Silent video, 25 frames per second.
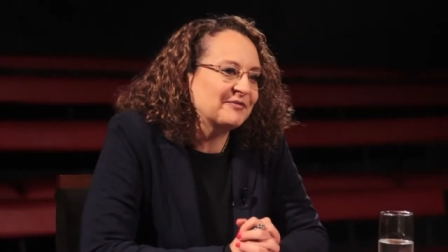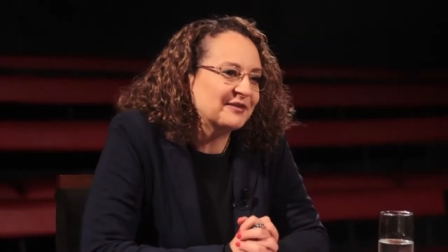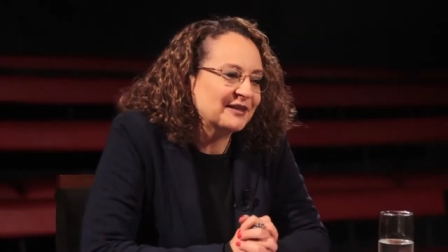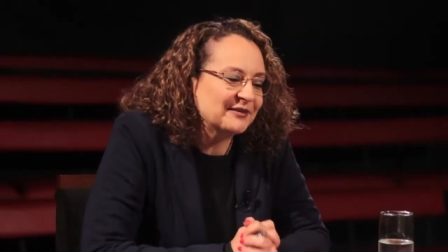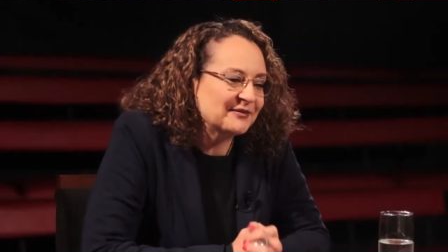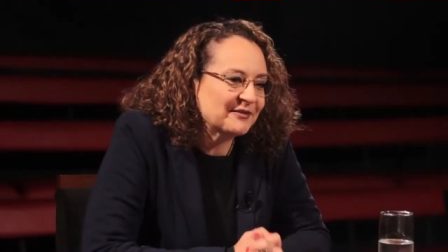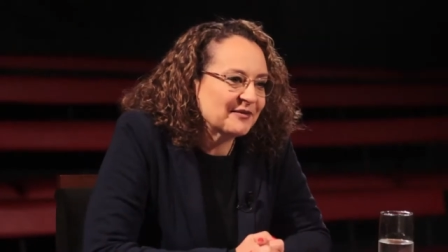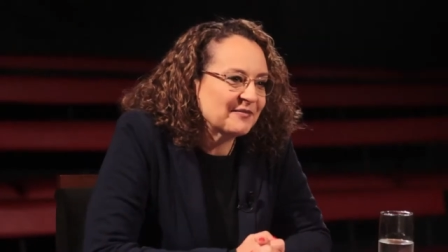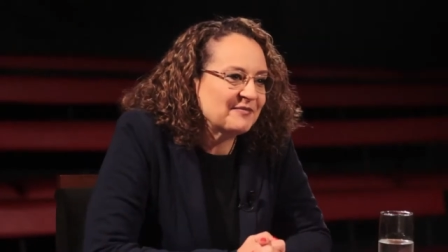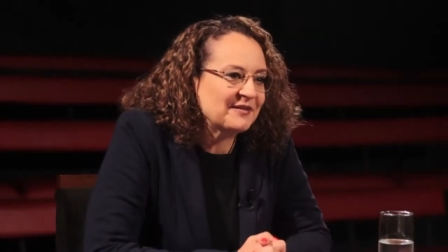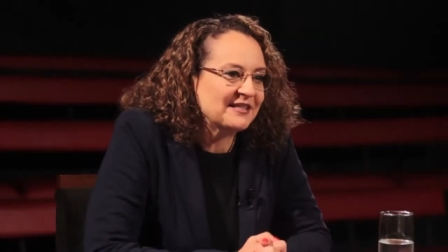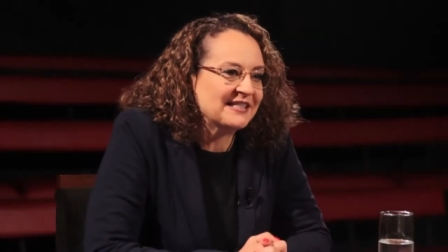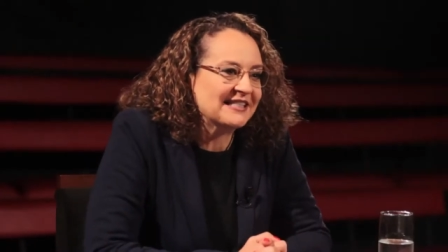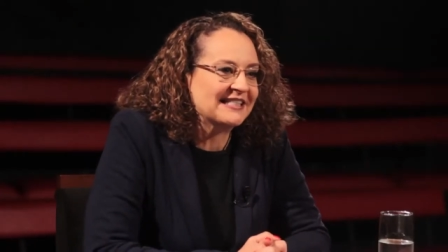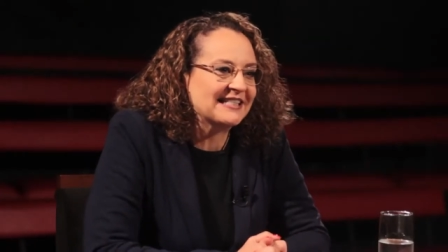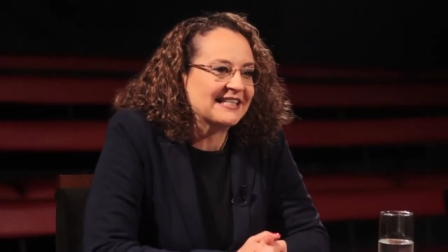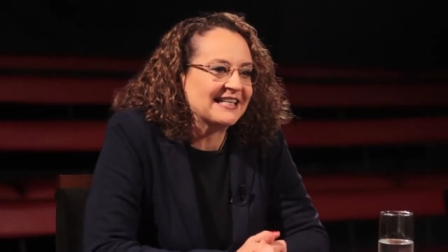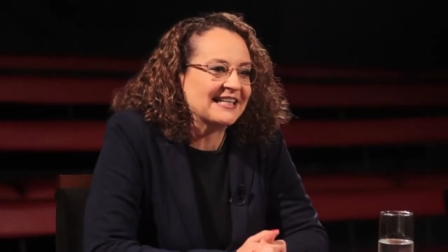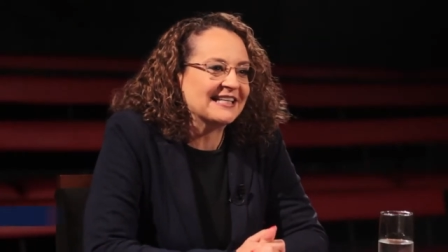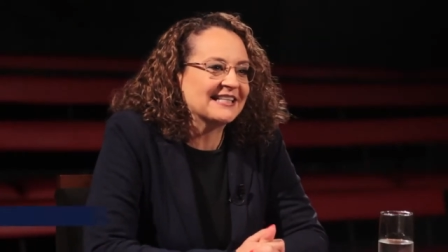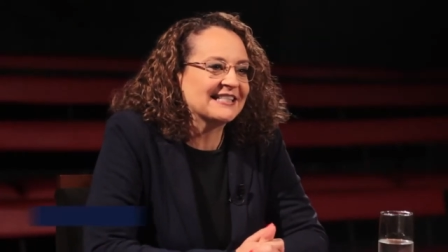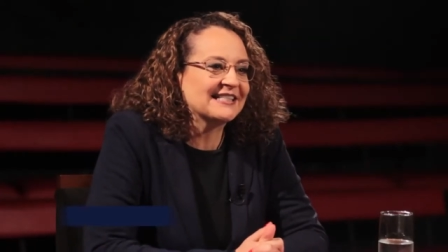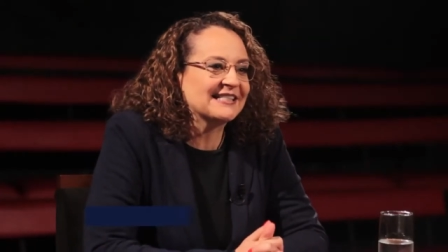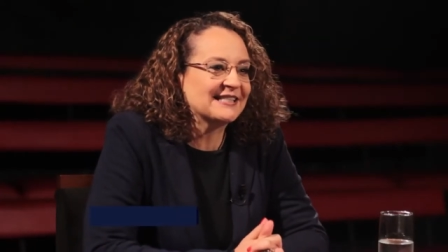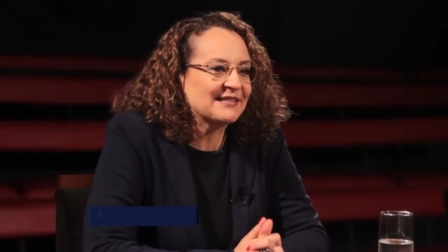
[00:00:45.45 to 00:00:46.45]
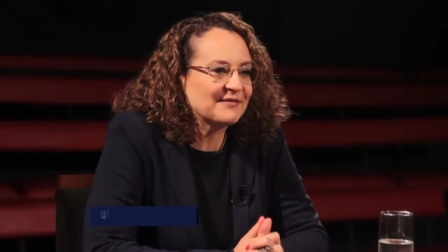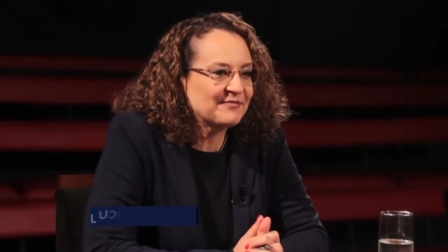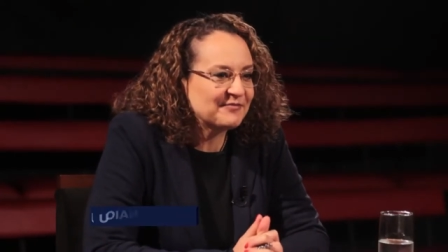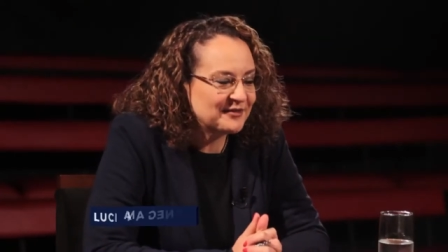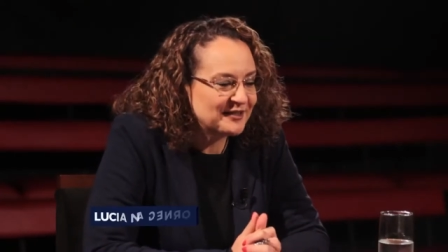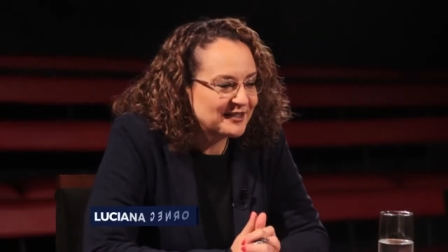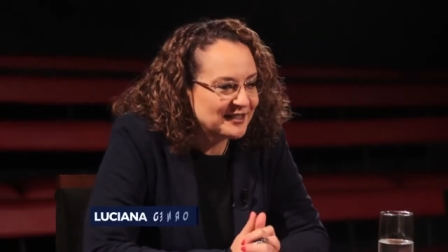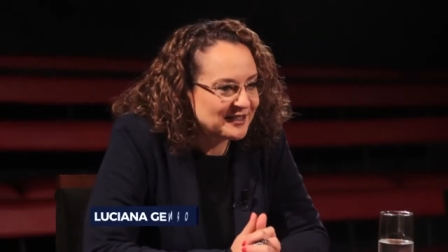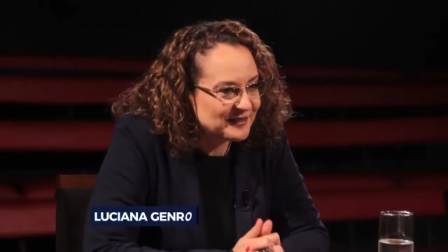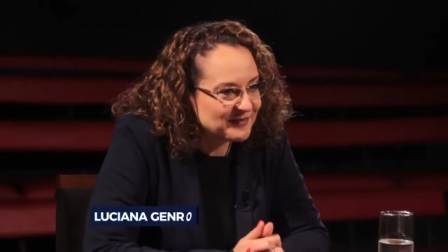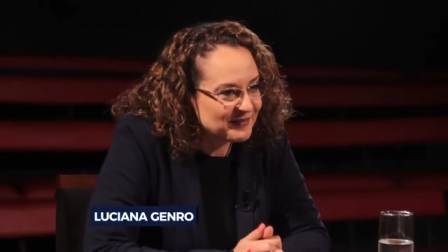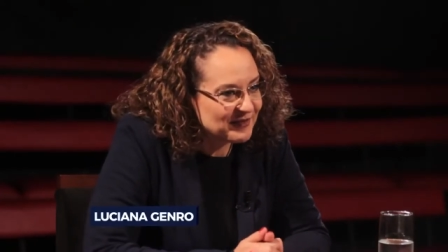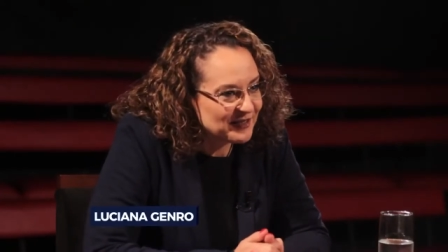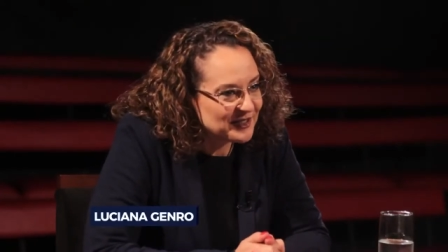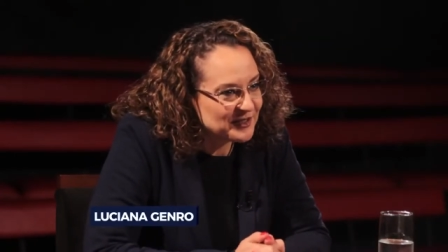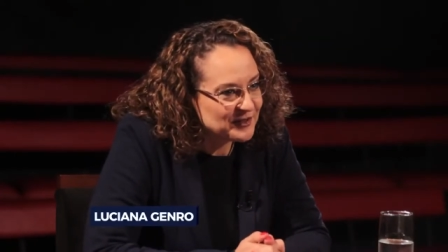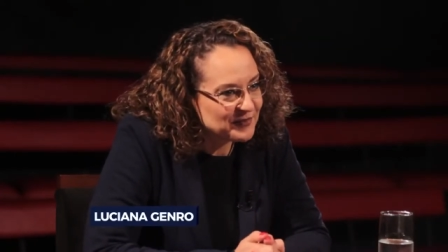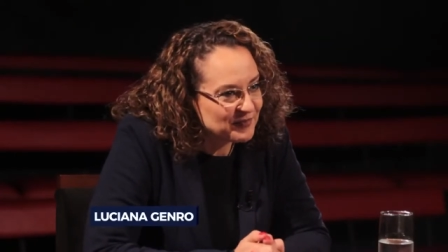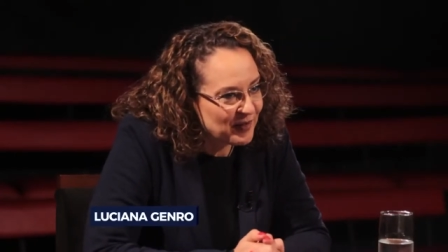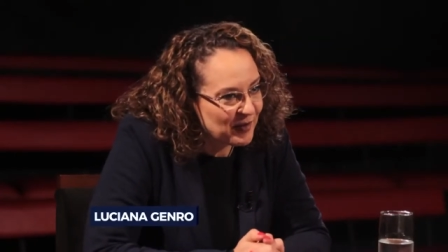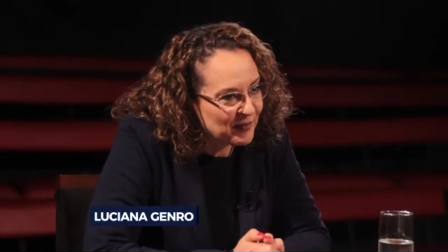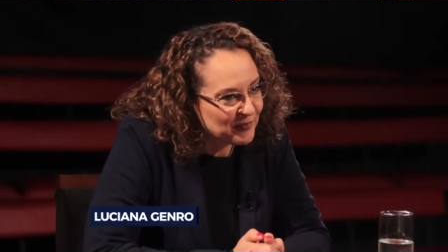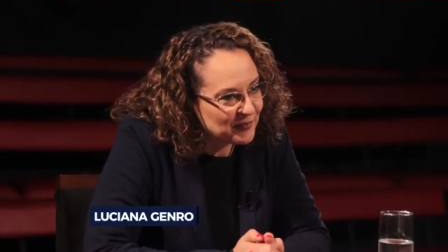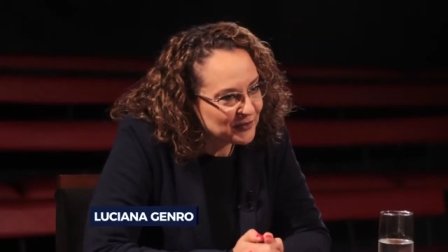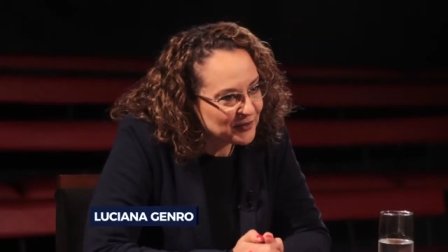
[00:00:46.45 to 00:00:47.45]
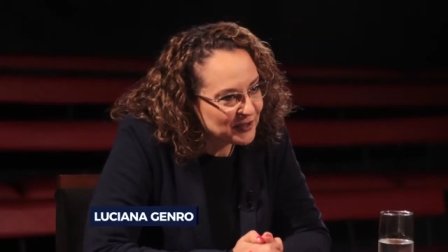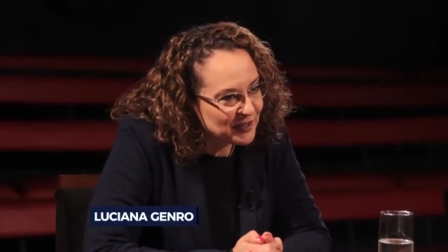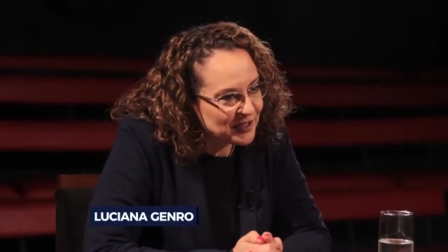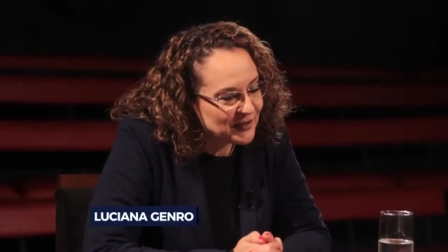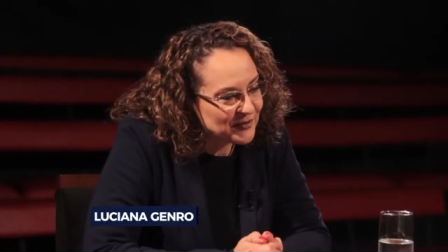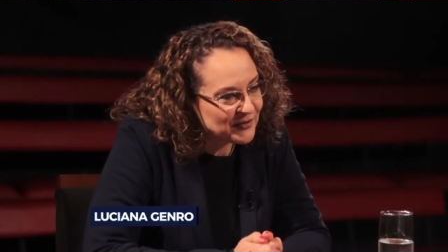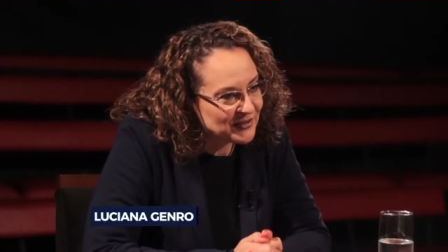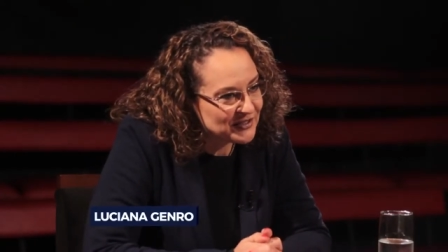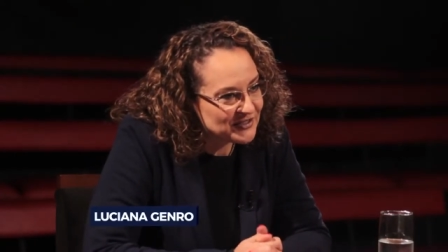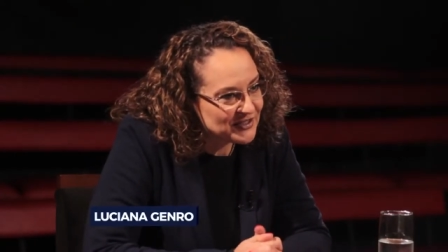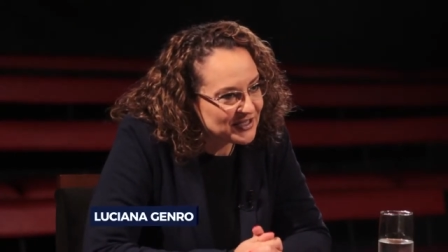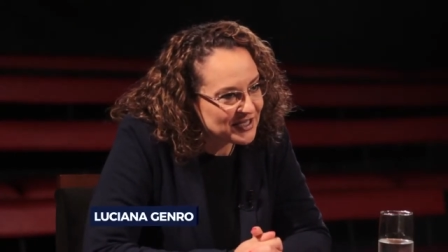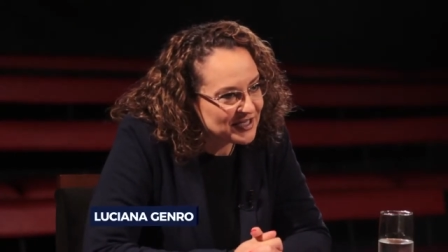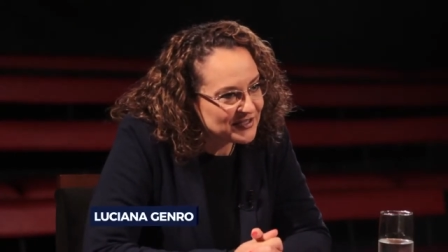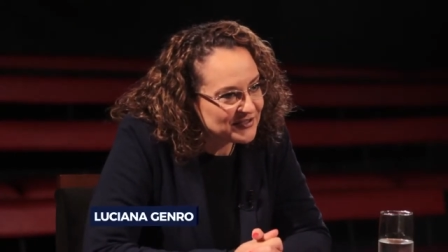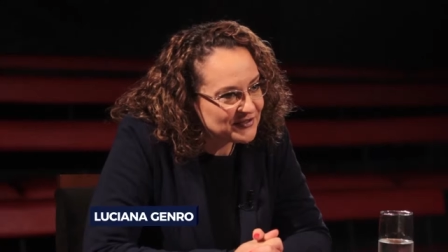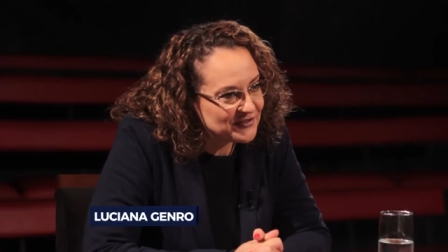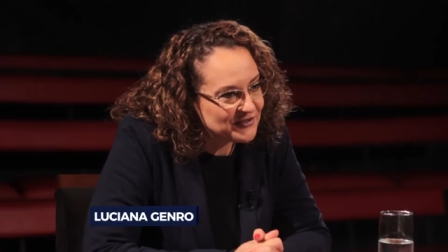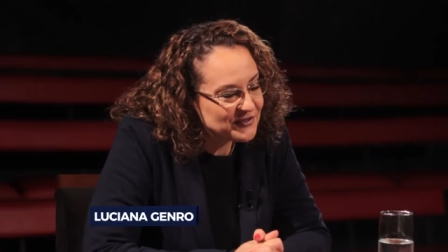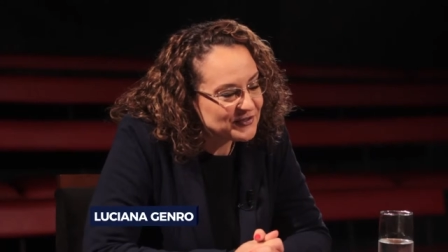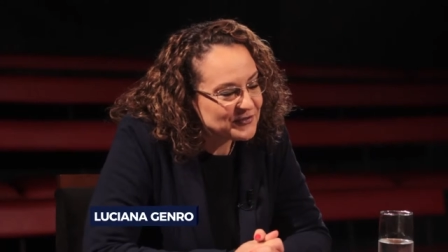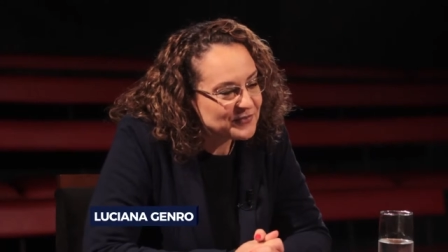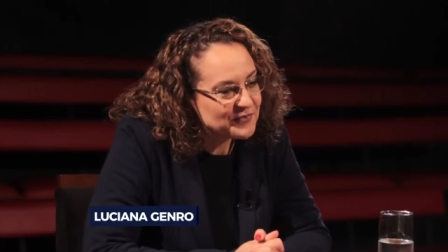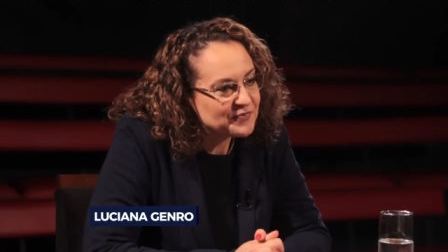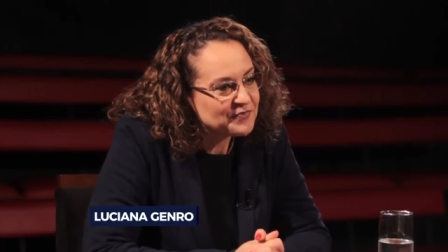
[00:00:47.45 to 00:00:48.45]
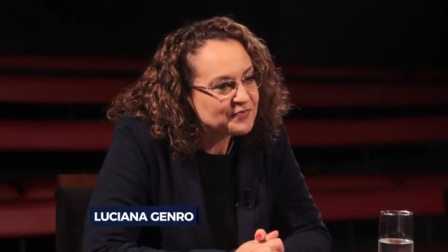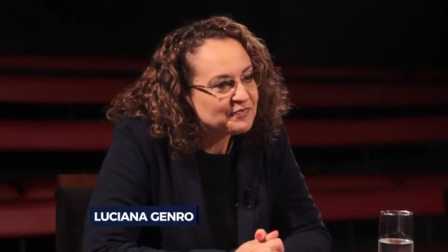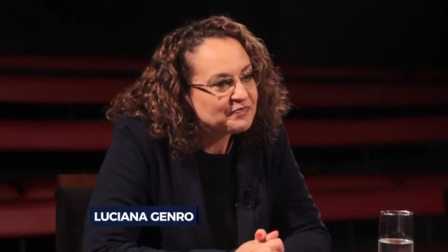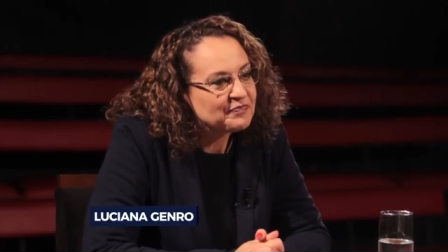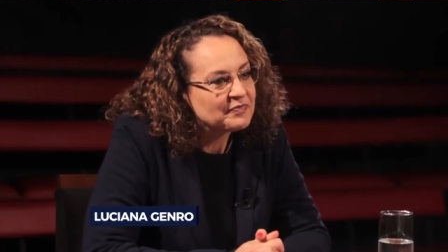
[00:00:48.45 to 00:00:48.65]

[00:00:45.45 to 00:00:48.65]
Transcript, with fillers: pela tua presença, por esse bate-papo aqui com a gente.